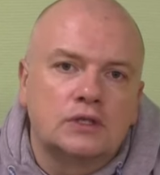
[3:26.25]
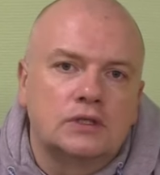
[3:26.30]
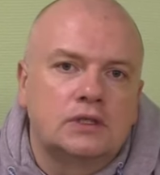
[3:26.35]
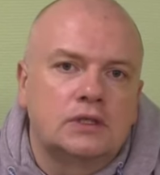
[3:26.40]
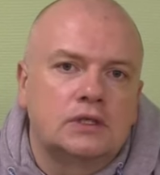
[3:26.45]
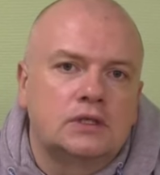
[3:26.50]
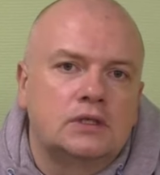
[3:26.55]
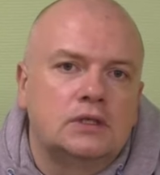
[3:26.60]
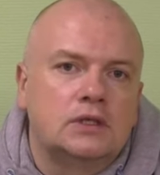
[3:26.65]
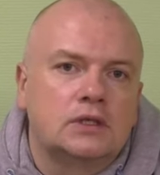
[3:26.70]

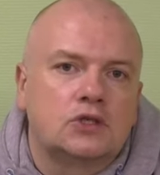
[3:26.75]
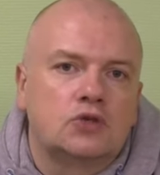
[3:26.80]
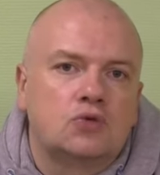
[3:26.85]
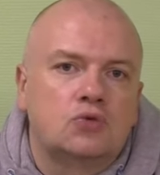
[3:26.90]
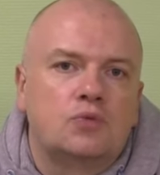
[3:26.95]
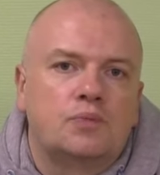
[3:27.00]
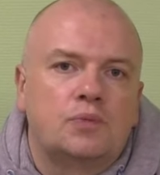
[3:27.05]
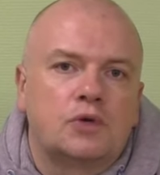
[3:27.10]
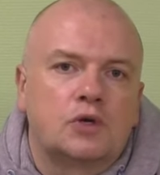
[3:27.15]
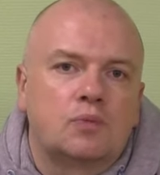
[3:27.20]
Здесь не
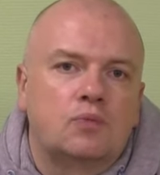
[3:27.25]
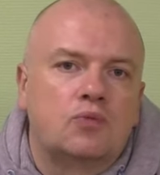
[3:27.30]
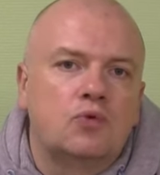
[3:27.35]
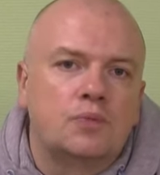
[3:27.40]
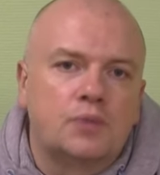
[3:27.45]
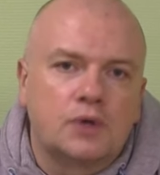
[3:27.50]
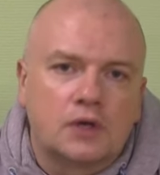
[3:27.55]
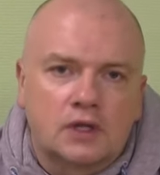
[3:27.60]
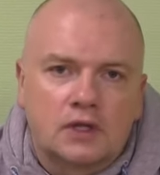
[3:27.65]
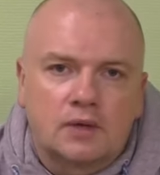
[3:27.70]

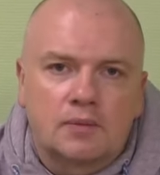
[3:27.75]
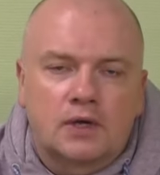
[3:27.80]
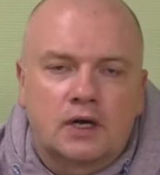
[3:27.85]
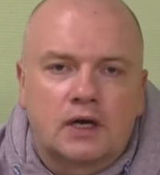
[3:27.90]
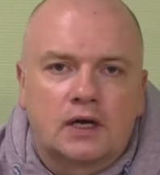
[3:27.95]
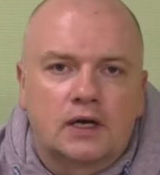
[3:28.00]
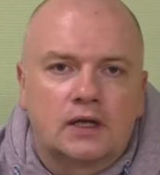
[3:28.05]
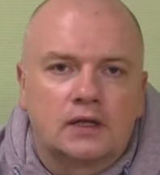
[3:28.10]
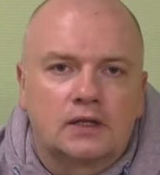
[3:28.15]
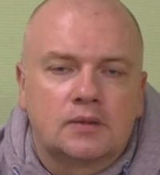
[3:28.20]
супер-пупер, там
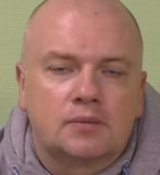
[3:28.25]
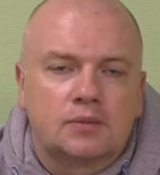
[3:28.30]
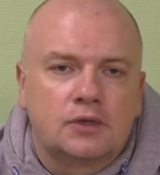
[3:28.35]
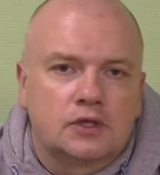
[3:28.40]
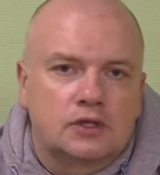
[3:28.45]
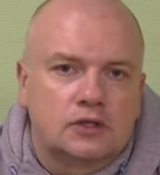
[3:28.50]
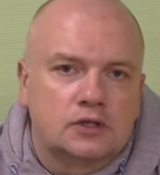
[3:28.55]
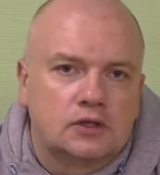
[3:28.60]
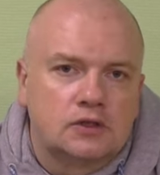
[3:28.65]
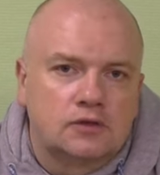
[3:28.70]
какая-то
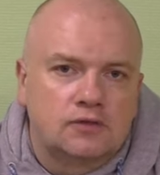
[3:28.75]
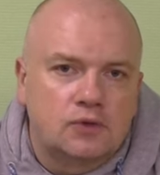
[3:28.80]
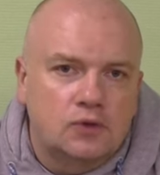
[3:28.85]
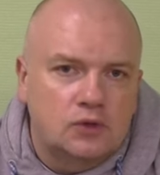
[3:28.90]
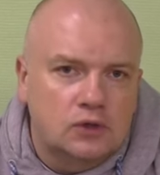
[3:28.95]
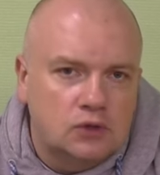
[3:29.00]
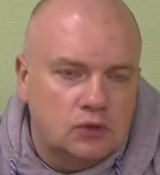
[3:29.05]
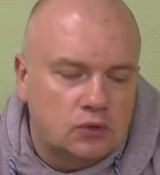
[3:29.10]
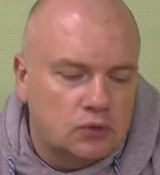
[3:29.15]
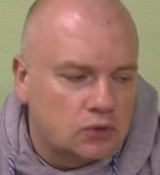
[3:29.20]
бешеная
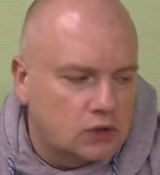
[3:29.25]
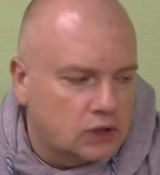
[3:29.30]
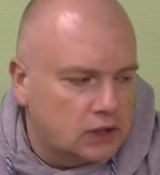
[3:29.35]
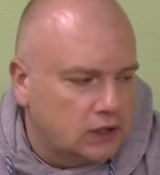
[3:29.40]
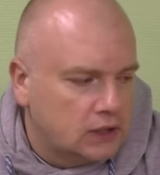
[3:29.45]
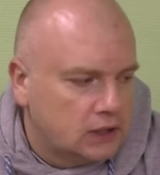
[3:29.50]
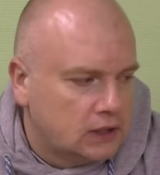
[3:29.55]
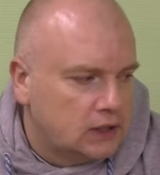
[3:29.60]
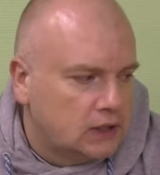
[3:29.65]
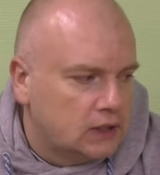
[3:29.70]

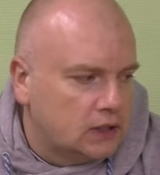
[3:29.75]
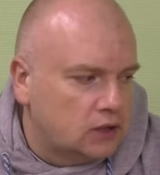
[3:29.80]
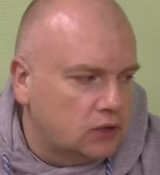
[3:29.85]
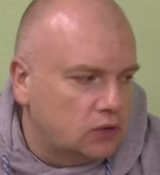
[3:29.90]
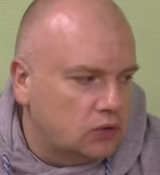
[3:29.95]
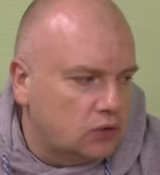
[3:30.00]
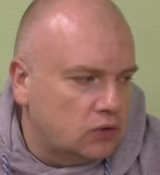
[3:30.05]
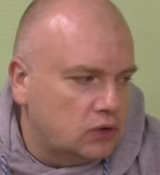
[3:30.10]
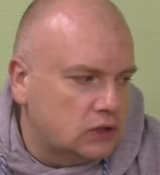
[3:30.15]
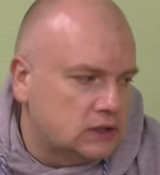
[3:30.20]
фурнитура,
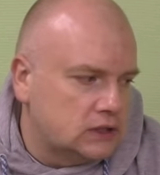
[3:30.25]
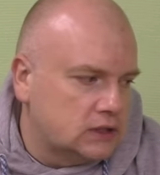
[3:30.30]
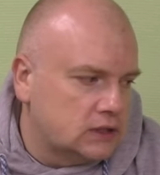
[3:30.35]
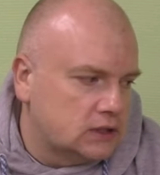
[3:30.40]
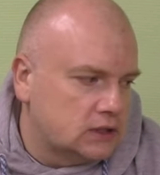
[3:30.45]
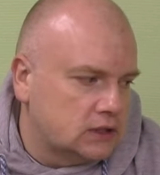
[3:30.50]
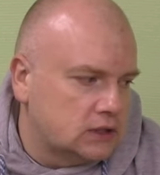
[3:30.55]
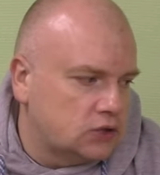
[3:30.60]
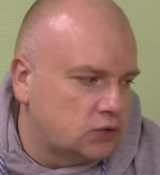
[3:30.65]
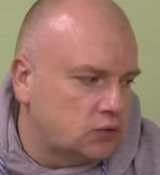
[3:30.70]
но
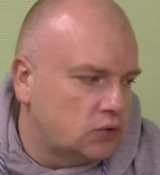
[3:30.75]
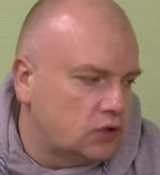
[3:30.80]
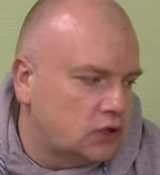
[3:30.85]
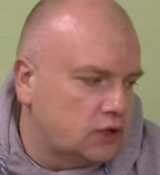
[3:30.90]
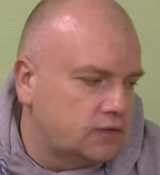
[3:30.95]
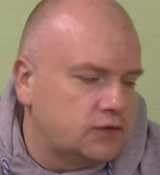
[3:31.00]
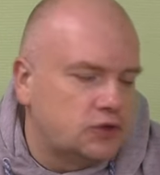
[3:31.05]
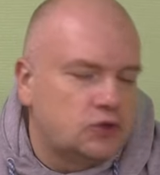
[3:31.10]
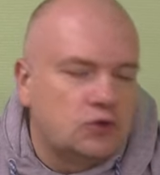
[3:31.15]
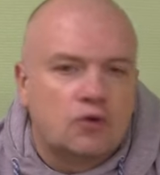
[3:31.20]
здесь
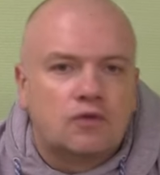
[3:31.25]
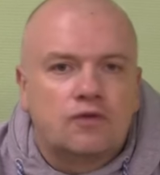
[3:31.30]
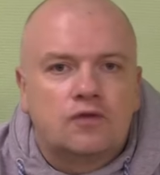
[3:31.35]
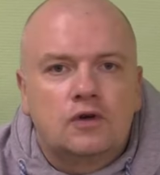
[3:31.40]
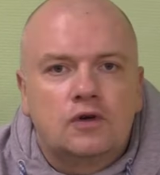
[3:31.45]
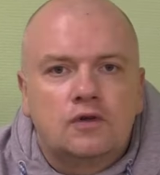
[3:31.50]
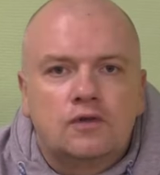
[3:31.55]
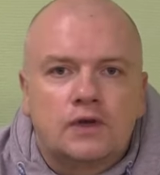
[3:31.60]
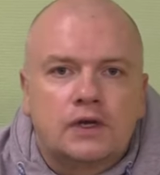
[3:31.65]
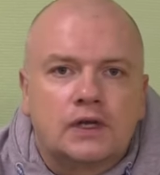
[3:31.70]
настолько все
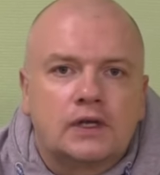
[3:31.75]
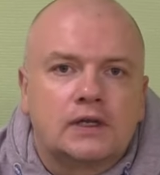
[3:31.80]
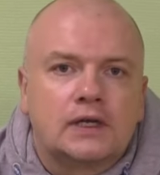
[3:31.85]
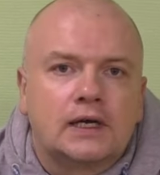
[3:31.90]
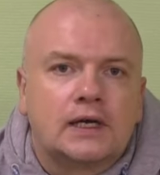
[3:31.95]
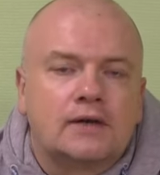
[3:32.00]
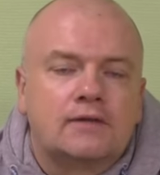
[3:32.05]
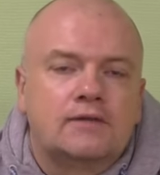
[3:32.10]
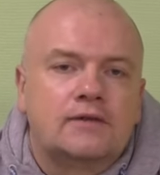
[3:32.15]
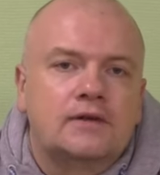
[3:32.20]

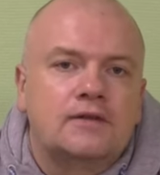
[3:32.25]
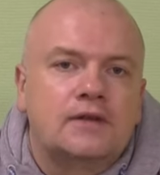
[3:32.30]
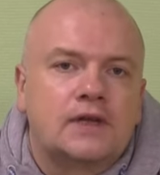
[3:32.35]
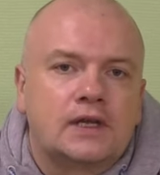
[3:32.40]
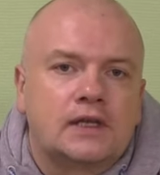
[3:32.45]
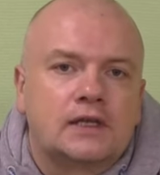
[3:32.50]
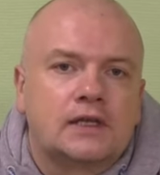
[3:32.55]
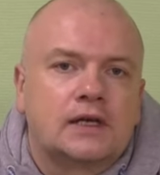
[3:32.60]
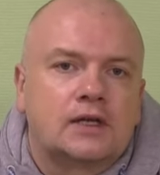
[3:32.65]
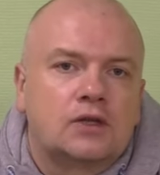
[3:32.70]
выварено,
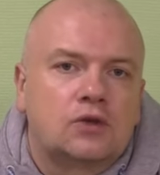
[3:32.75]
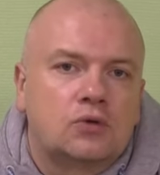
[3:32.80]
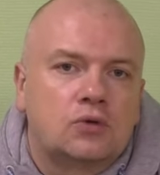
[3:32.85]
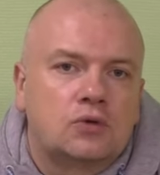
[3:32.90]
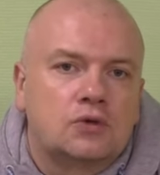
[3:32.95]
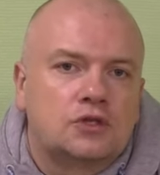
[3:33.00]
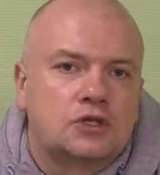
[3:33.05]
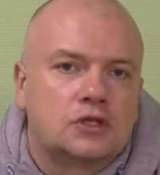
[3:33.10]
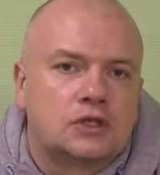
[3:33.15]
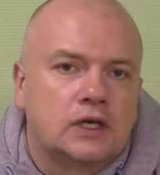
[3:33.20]
выверено,
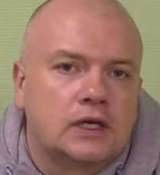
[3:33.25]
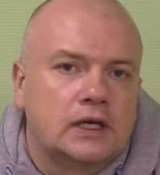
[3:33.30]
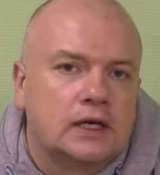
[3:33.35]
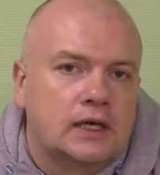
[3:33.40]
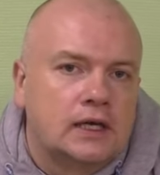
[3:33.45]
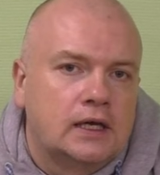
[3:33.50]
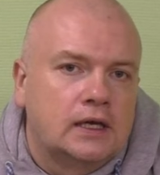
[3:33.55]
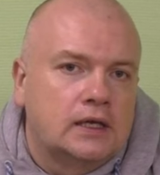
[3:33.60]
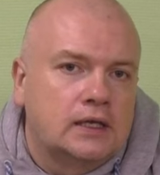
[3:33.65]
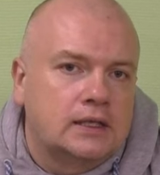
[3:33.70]
отточено,
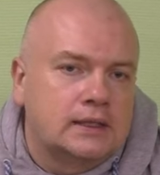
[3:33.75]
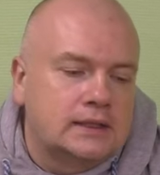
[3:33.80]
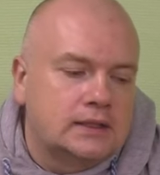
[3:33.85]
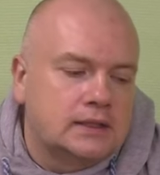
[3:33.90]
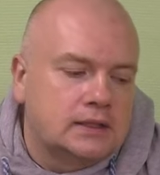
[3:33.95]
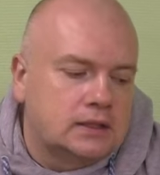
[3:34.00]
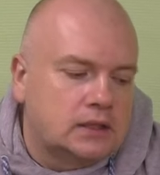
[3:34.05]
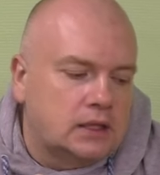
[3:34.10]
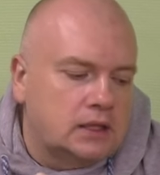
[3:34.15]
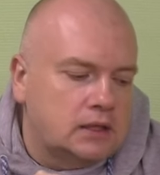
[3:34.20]
и
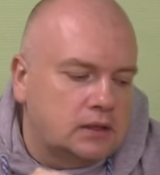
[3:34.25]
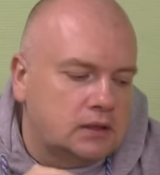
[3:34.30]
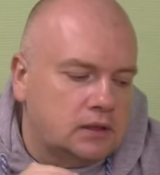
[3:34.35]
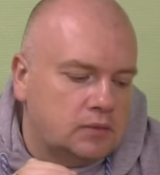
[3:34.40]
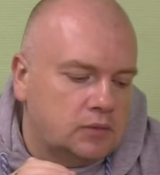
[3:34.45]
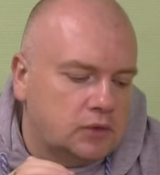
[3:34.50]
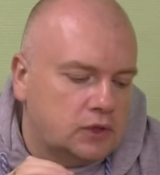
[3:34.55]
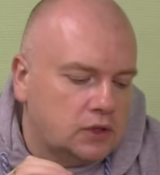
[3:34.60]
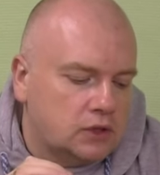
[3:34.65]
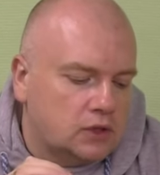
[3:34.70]
здесь стоит
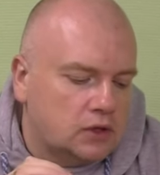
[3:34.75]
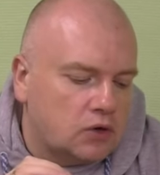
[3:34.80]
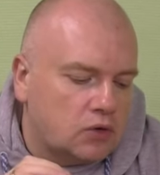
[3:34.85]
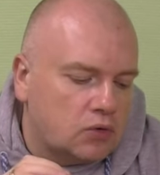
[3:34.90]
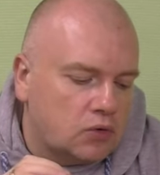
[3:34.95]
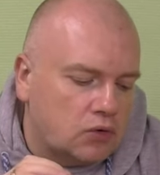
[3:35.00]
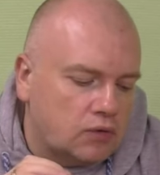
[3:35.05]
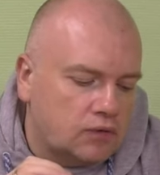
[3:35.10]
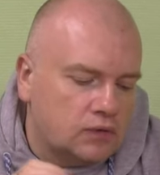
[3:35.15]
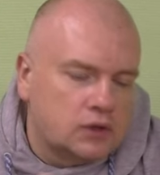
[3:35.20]
именно
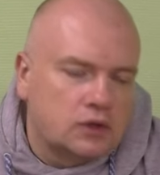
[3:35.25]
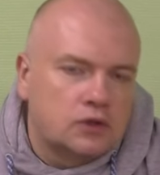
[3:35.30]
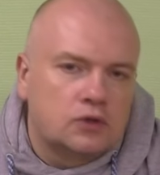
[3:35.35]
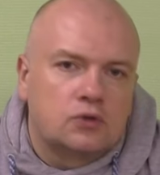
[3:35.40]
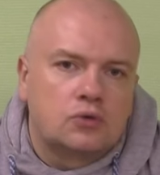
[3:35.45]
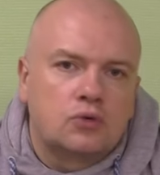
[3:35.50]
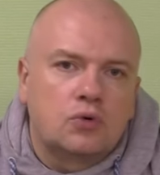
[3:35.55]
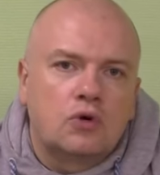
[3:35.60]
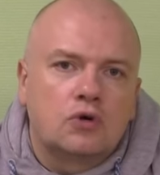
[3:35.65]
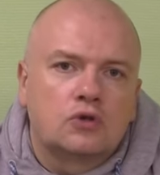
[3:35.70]
ровно
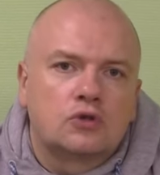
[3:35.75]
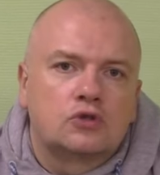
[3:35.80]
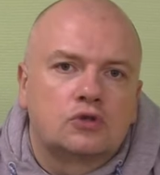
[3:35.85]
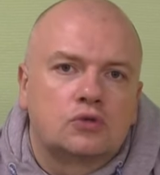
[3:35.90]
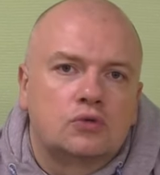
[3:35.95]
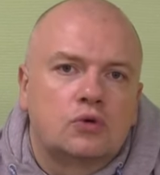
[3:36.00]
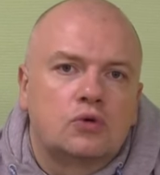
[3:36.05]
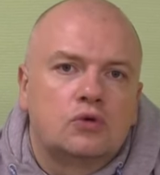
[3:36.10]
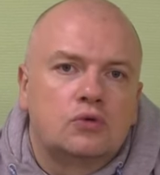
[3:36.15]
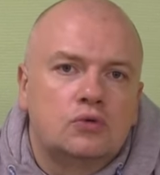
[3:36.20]
то,
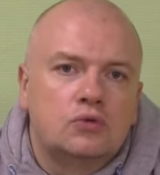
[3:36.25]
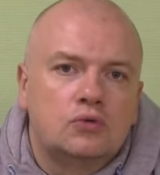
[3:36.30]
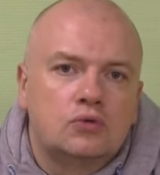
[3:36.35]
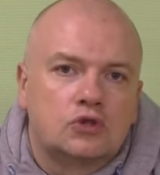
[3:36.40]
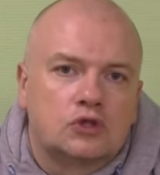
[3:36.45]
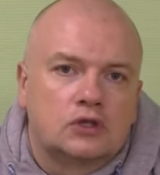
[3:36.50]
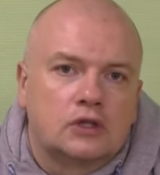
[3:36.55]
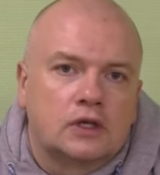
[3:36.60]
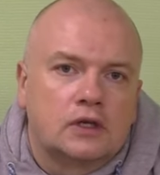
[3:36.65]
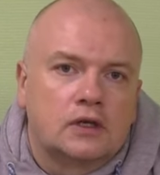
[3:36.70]
что
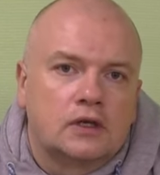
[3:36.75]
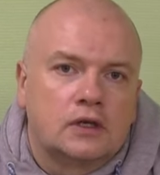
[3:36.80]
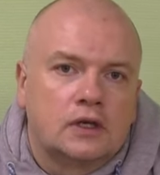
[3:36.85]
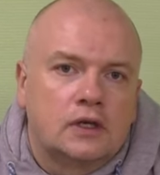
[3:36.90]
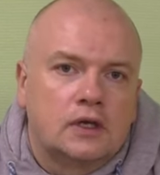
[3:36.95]
нужно.